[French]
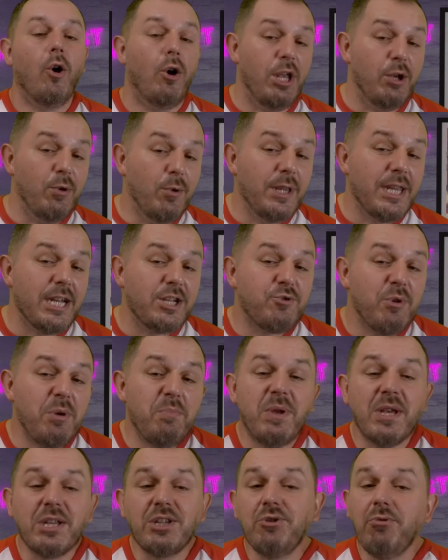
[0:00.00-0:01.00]
Hollywood a joué
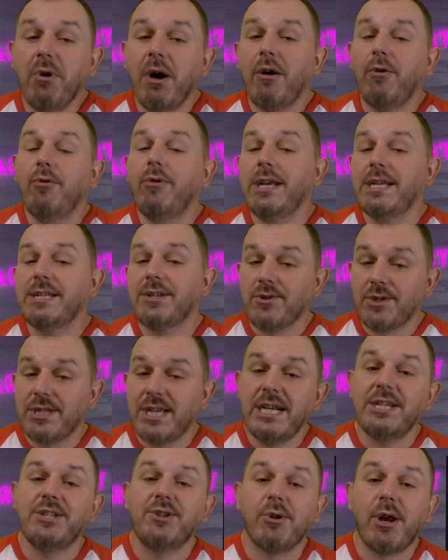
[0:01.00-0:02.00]
bien sûr un rôle
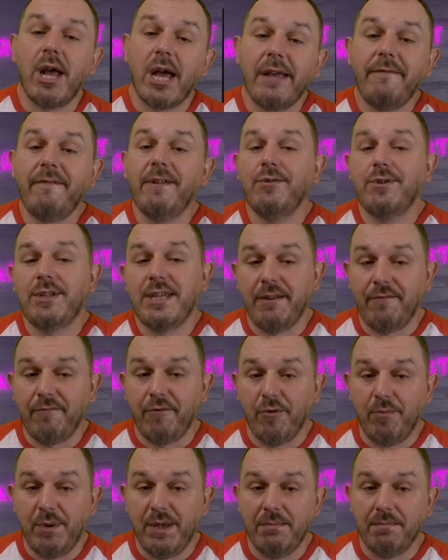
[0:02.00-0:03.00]
essentiel sur l'arrivée de cette
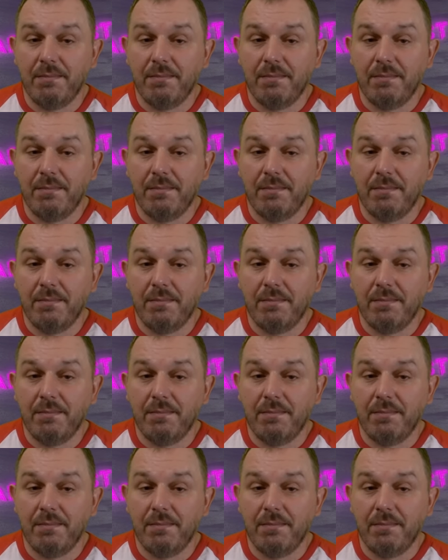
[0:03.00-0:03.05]
phobie,